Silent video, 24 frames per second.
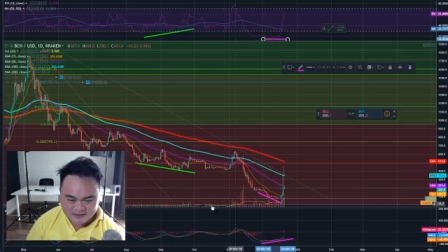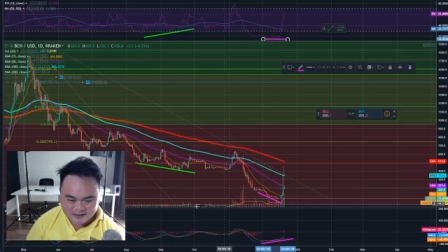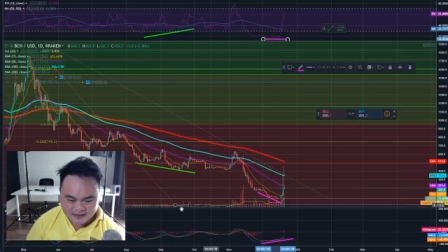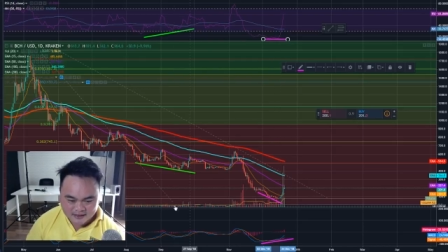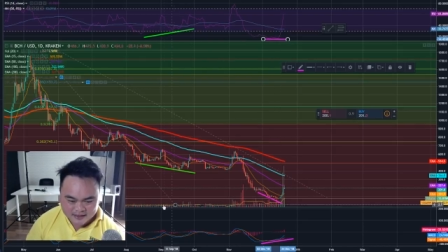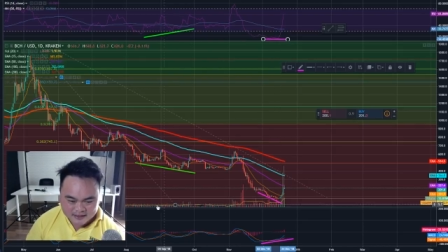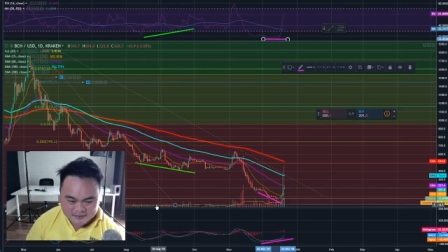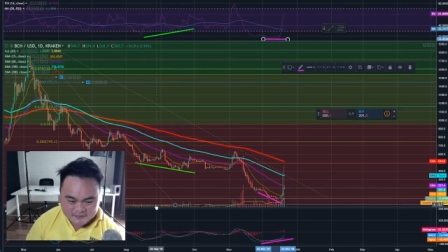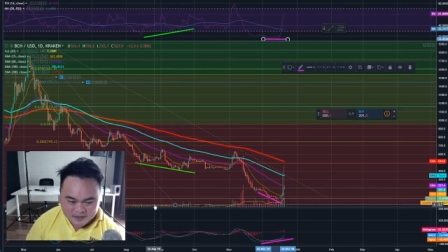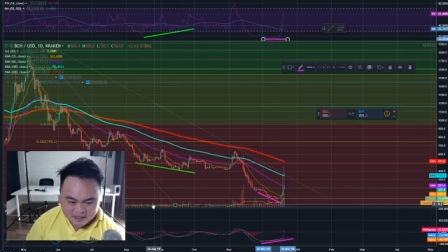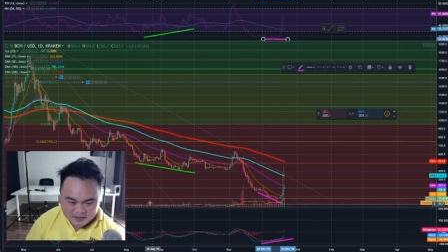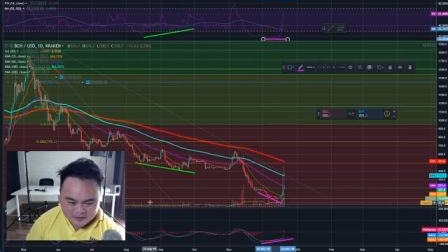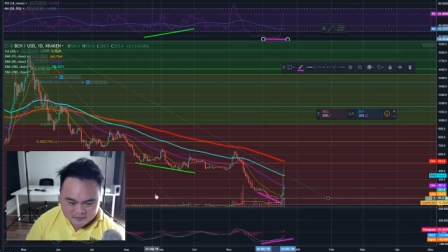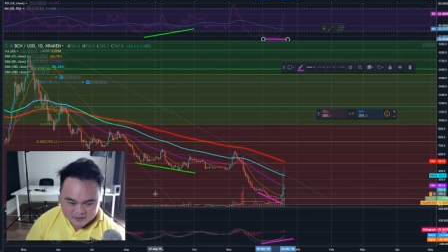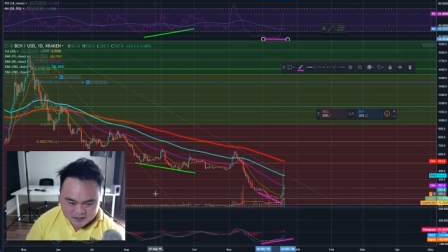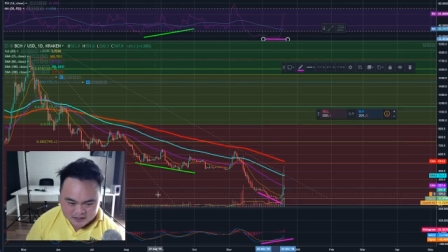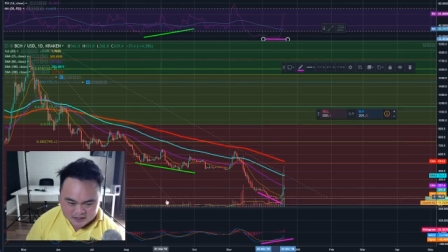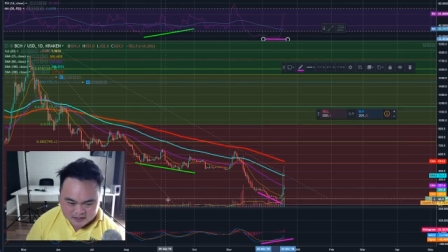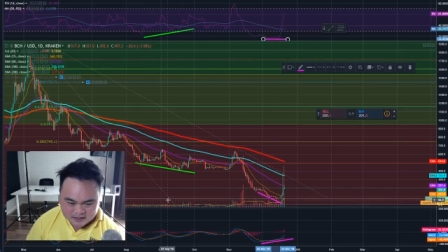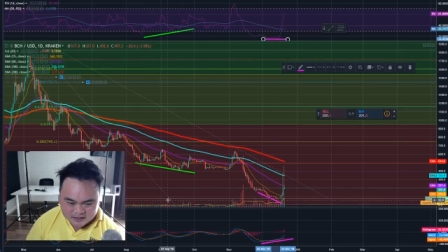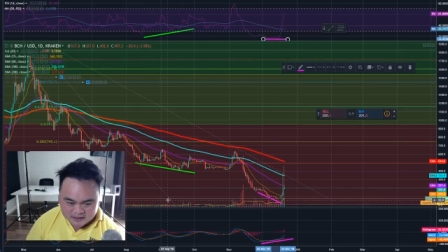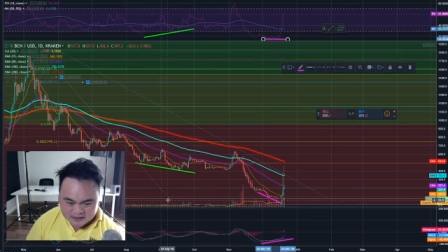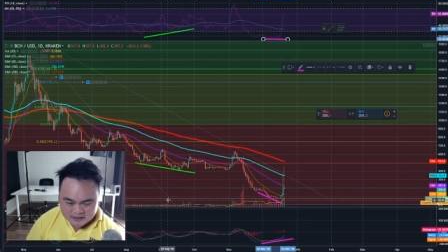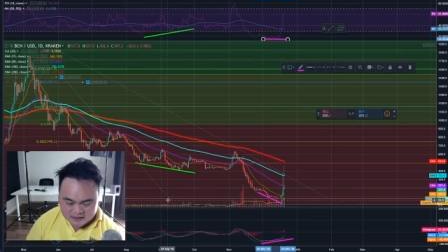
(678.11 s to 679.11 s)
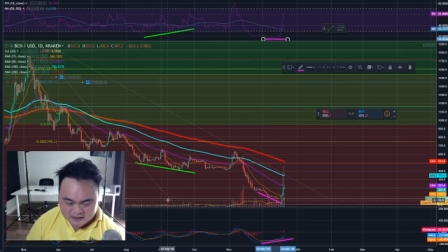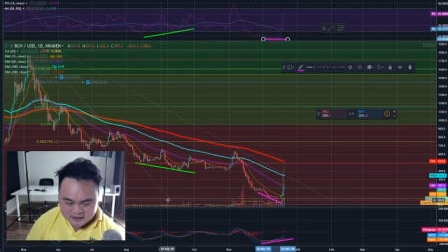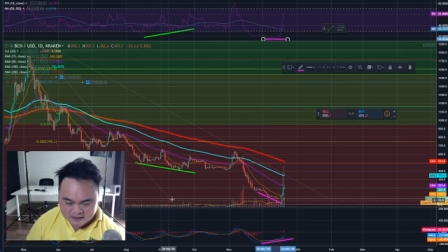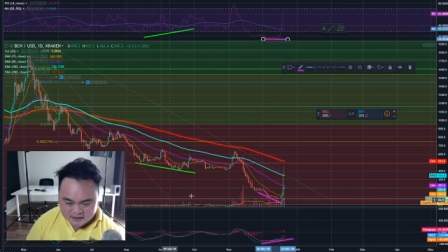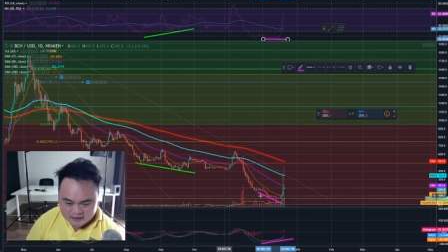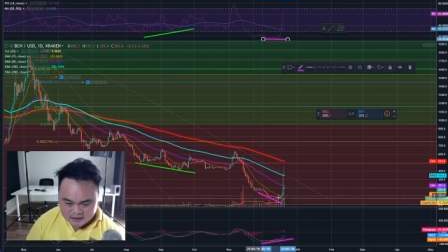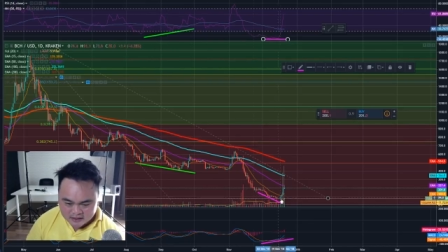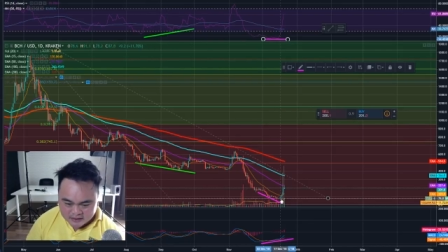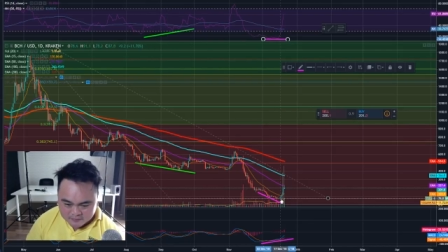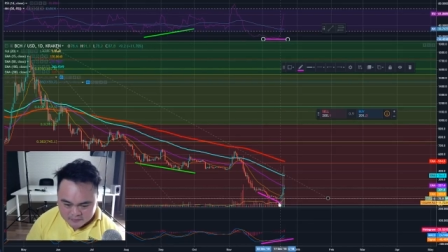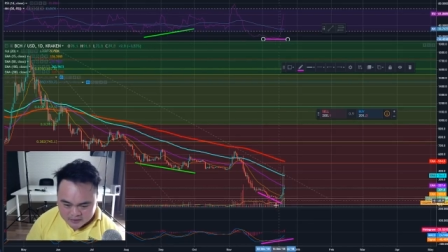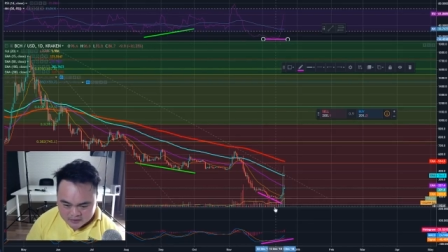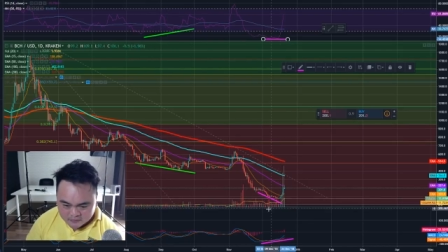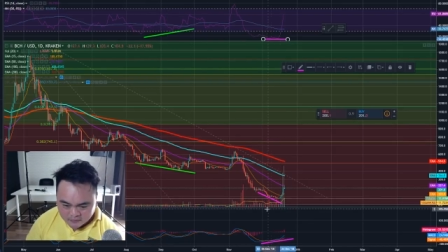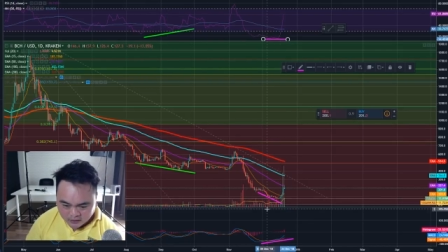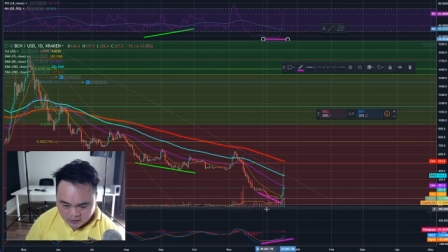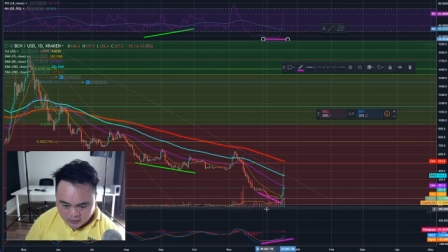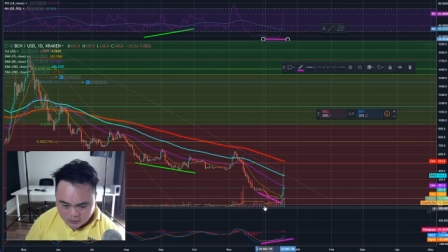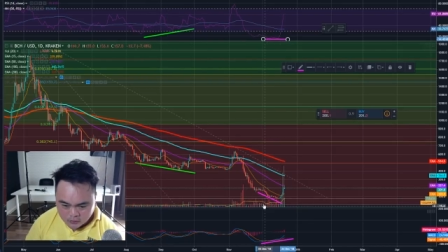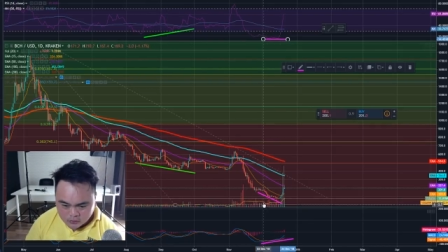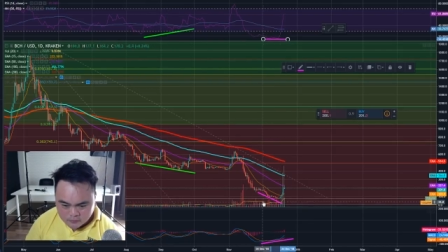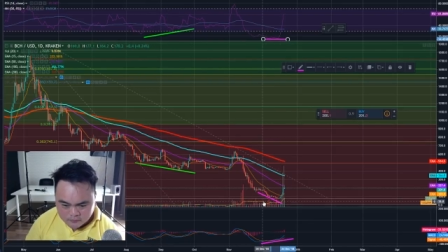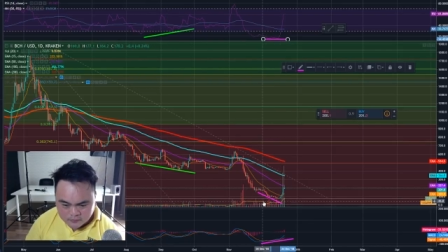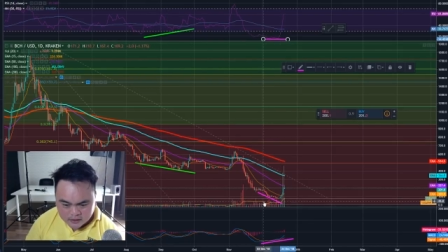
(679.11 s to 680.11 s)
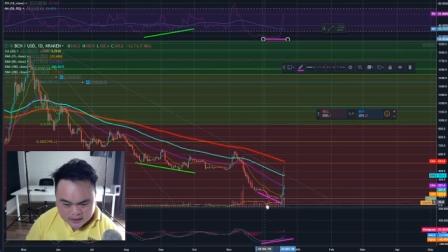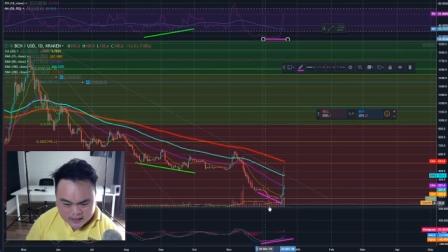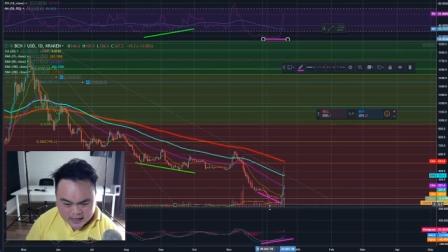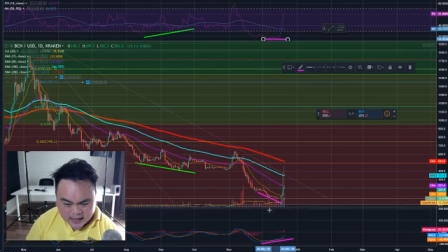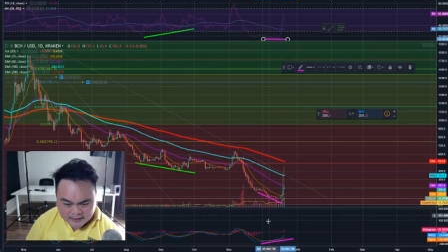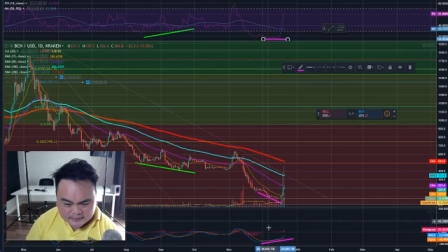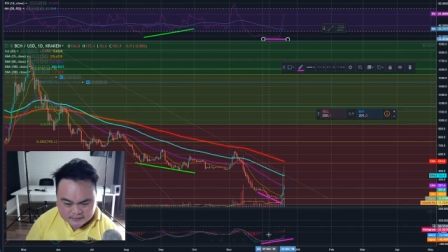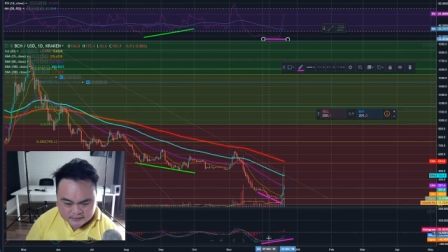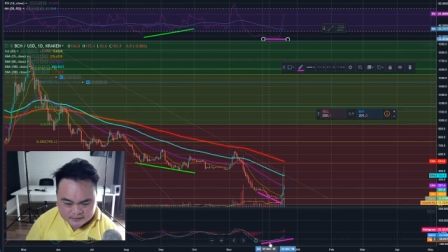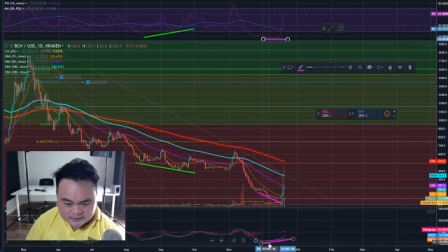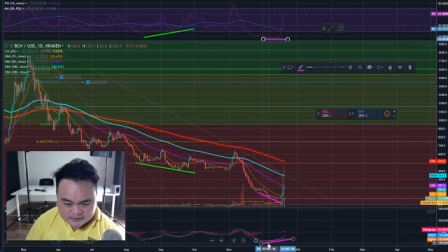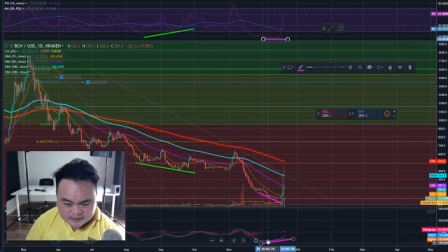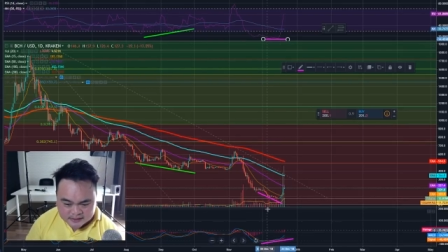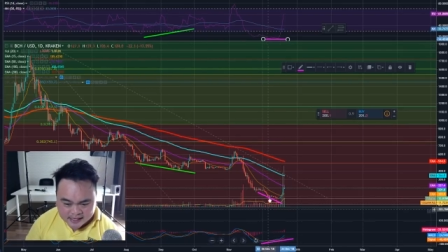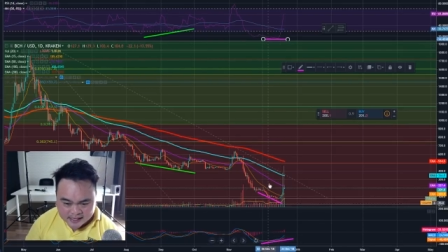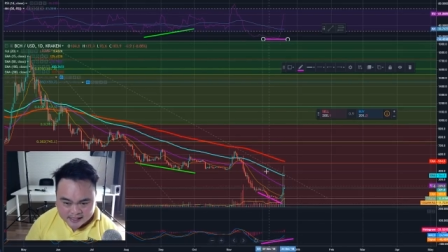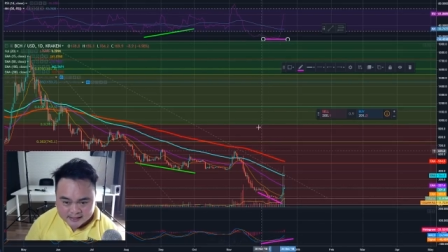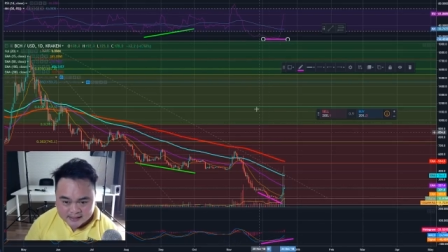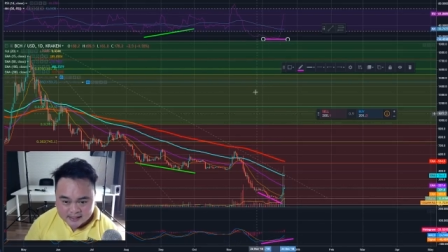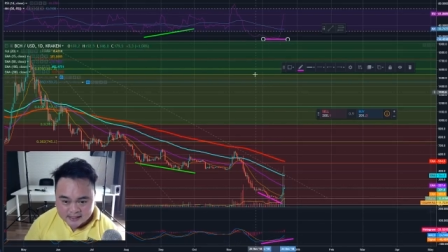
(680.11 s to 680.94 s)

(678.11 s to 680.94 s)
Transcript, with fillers: อันนี้ไม่มีนี่มี volume เลยน่าสนใจ